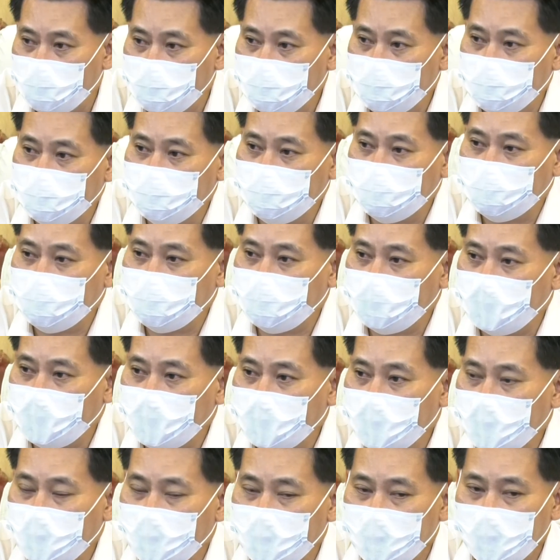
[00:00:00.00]
อบ
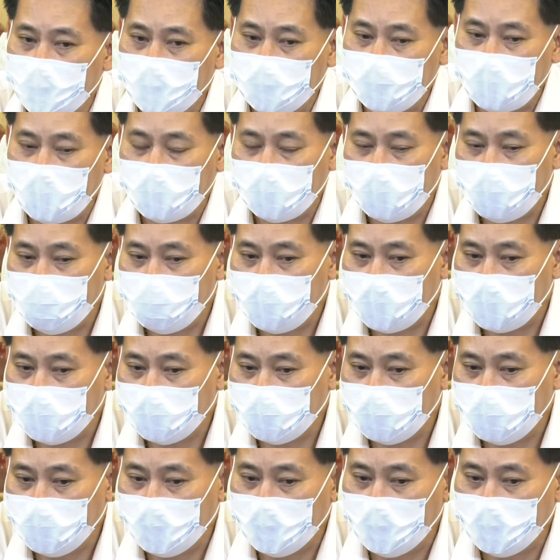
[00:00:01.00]
แต่ถ้าเป็น
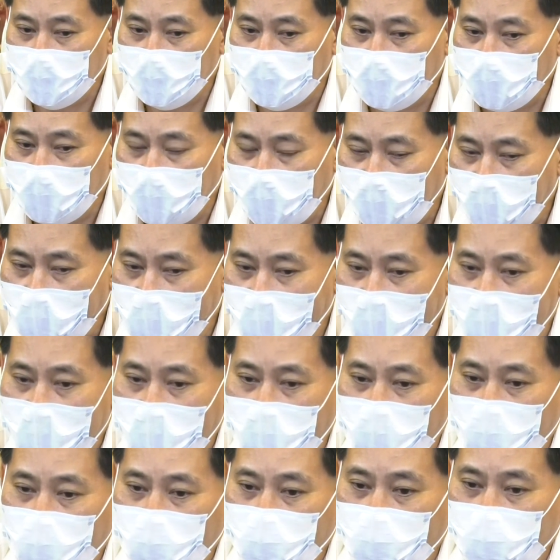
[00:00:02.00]

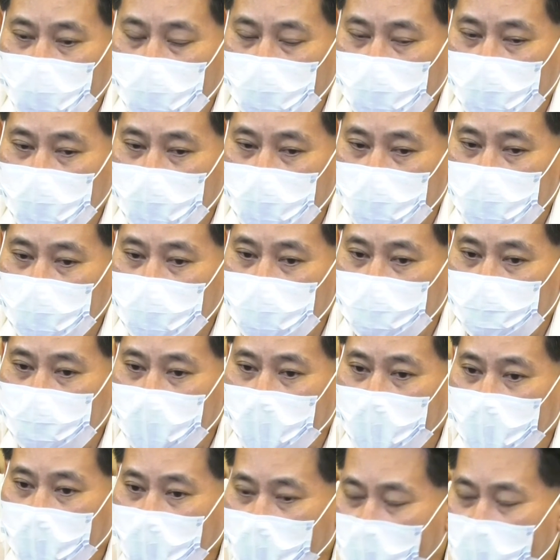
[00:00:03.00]
ข่าวหรือเป็น